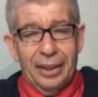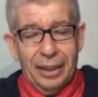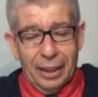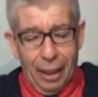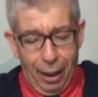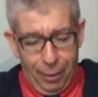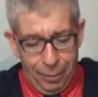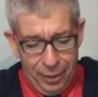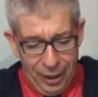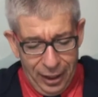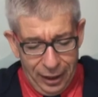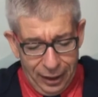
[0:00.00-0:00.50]

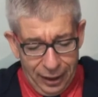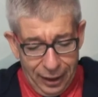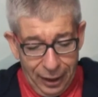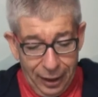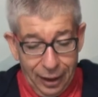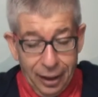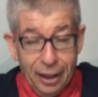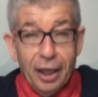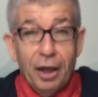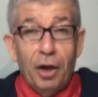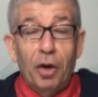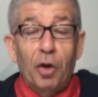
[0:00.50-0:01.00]
Tabii
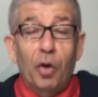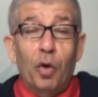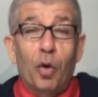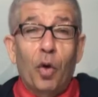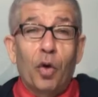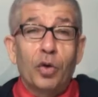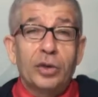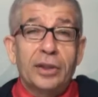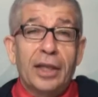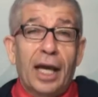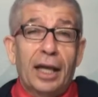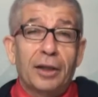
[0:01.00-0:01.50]
ki
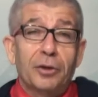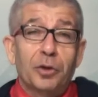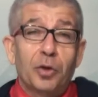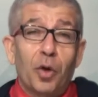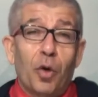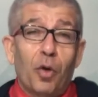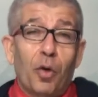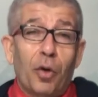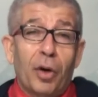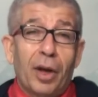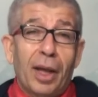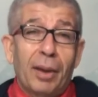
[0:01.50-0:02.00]
Kozan
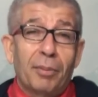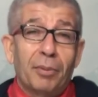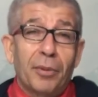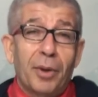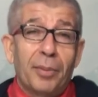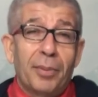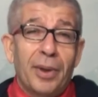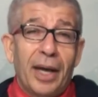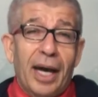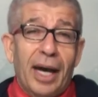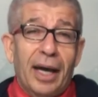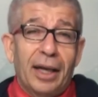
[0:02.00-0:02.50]
çok
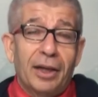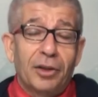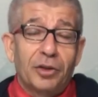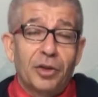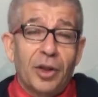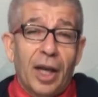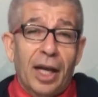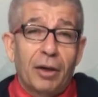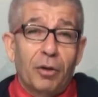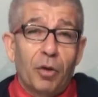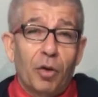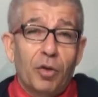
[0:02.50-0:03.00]
önemli bir
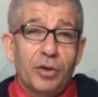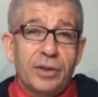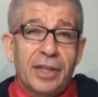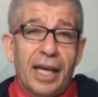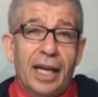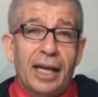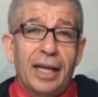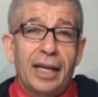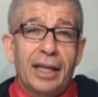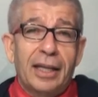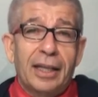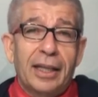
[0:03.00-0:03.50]
ayrıcalık.
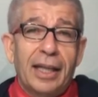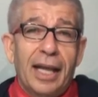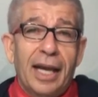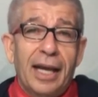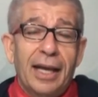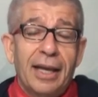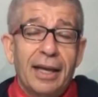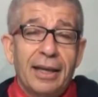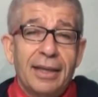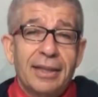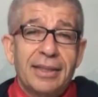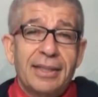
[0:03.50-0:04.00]

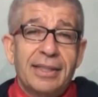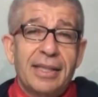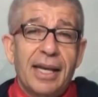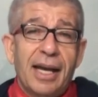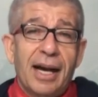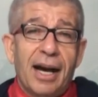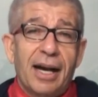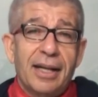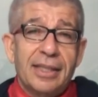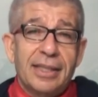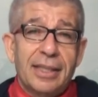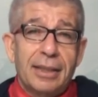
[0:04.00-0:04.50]
Özellikle
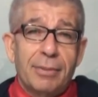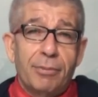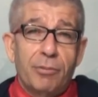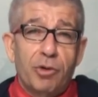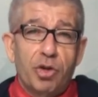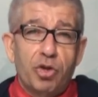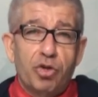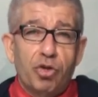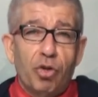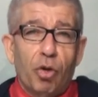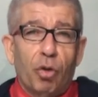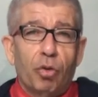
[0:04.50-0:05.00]
siyasi
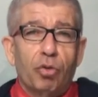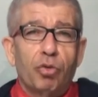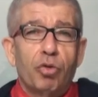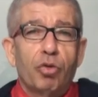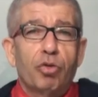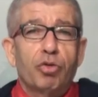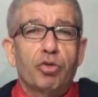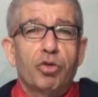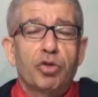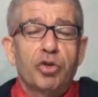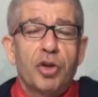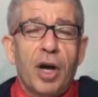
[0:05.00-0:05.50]
misyon,
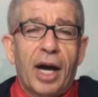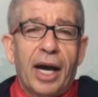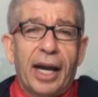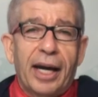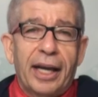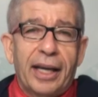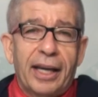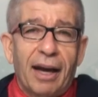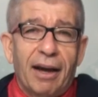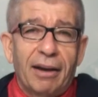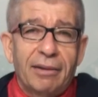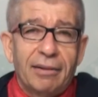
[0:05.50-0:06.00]
ülkücü
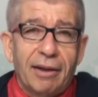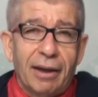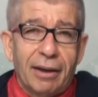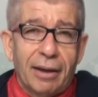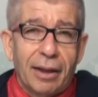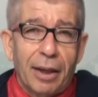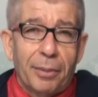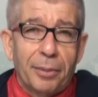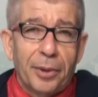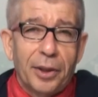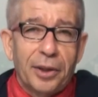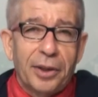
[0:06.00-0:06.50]
harekat
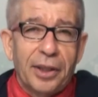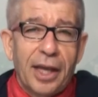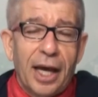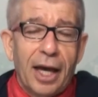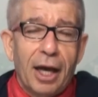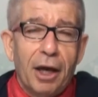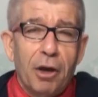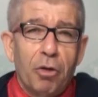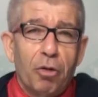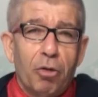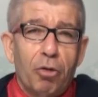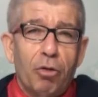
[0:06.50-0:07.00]

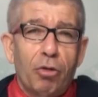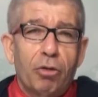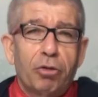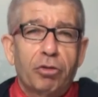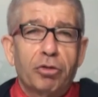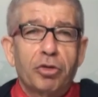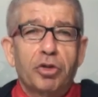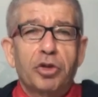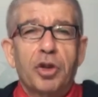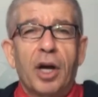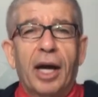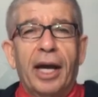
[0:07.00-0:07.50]
anlamında.
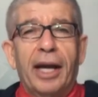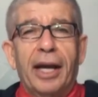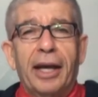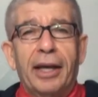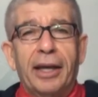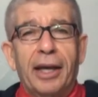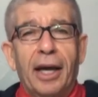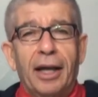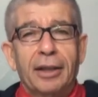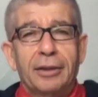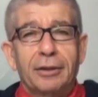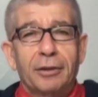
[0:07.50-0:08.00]
Ülkücü
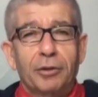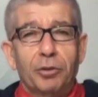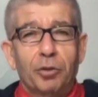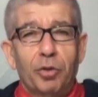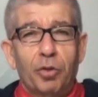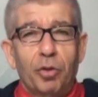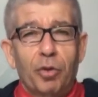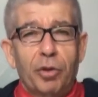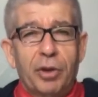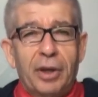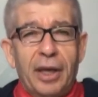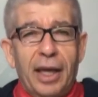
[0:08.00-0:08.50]
harekatın
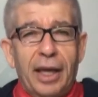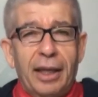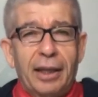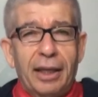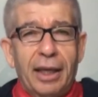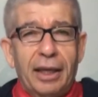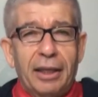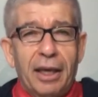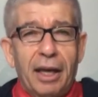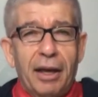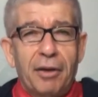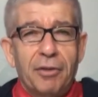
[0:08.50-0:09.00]

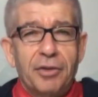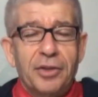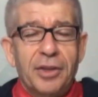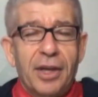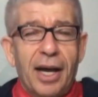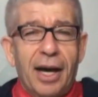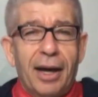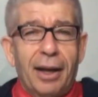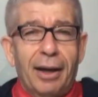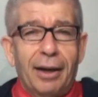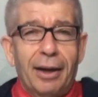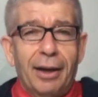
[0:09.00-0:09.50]
Türkiye'deki
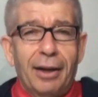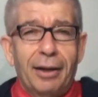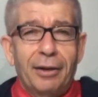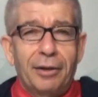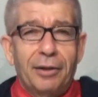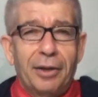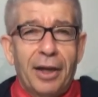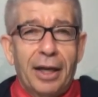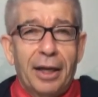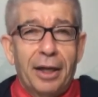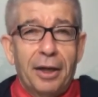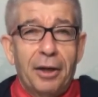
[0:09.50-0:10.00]
efsane
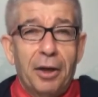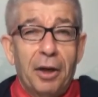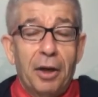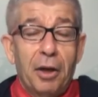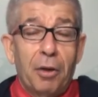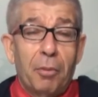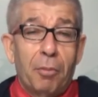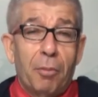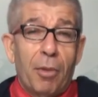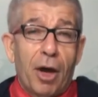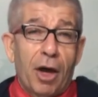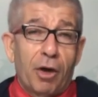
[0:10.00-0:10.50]
lideri
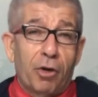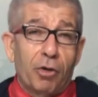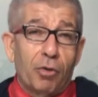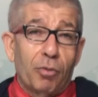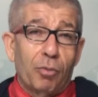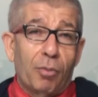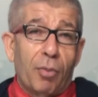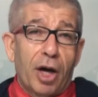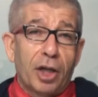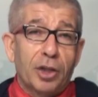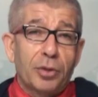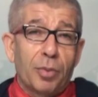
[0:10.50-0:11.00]

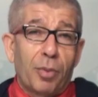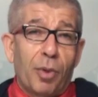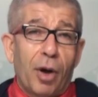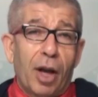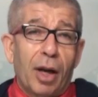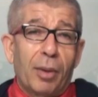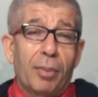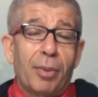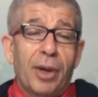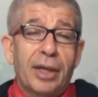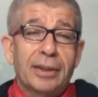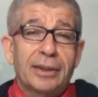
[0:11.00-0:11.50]
merhum Başbu
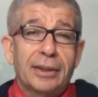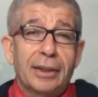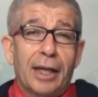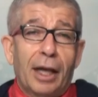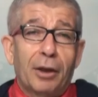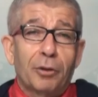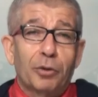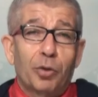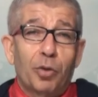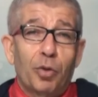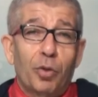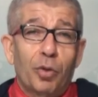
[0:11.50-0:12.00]

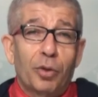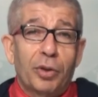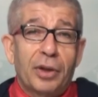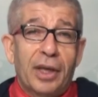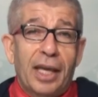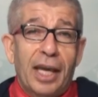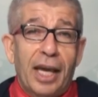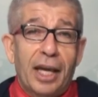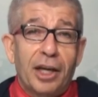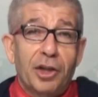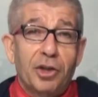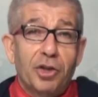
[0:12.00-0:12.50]
Alparslan
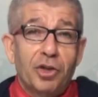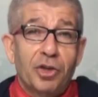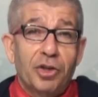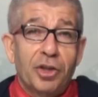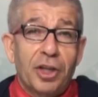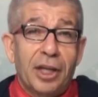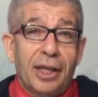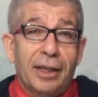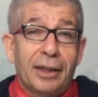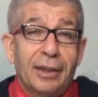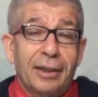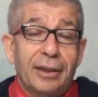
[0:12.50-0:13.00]

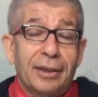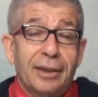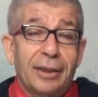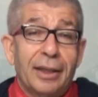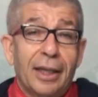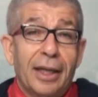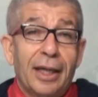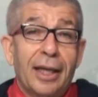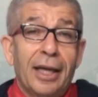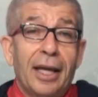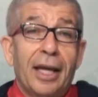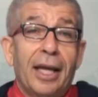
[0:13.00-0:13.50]
Türkeş'in
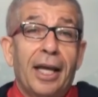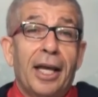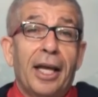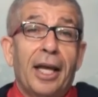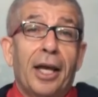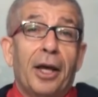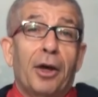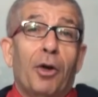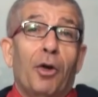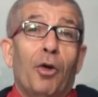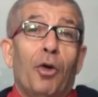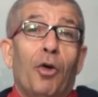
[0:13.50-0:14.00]

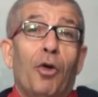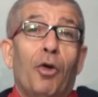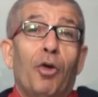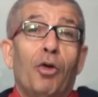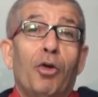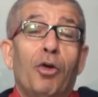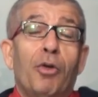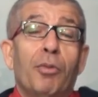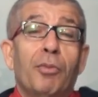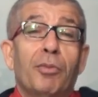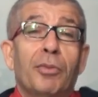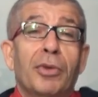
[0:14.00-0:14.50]

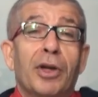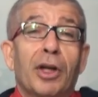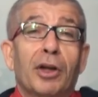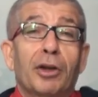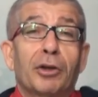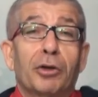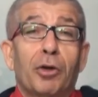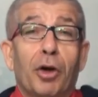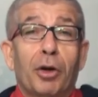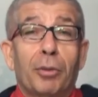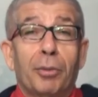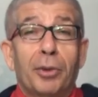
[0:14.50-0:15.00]
ölüm
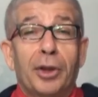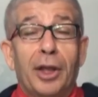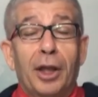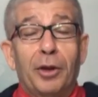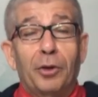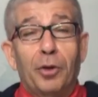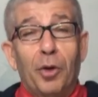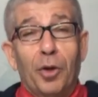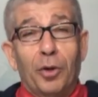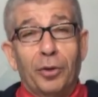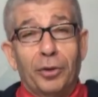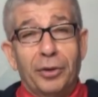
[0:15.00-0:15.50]
yıl dönümü
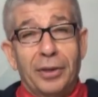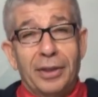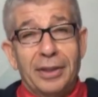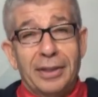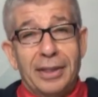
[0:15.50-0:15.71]
de 4